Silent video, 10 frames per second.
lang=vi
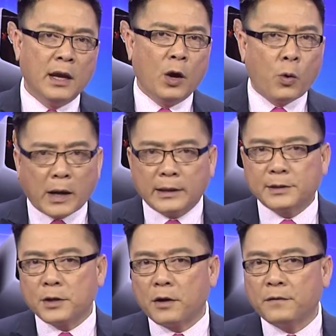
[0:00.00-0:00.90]
hoặc là
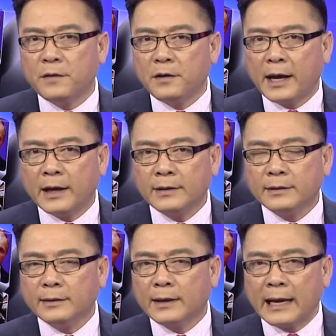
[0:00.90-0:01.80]
chọn phương án
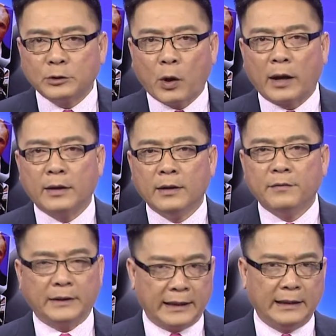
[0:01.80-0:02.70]
an toàn
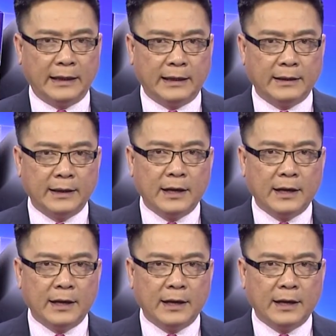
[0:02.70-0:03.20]
và tiện lợi,